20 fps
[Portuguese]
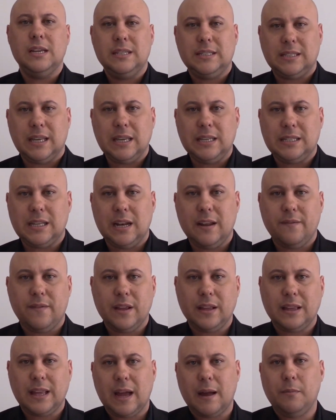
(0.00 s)
sem se
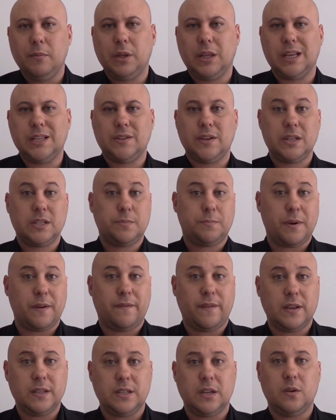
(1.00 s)
levantar muitas vezes para
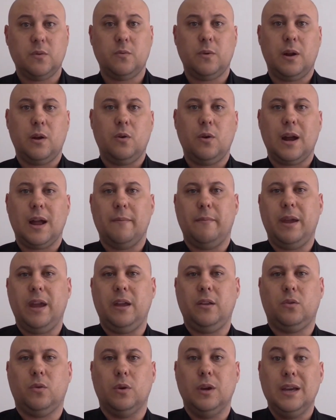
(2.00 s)
fazer um
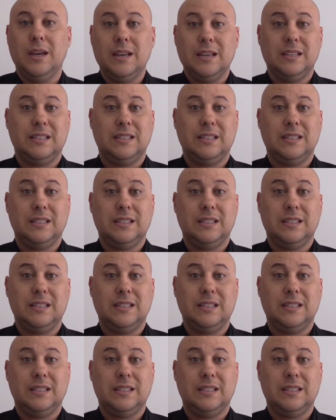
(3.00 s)
alongamento,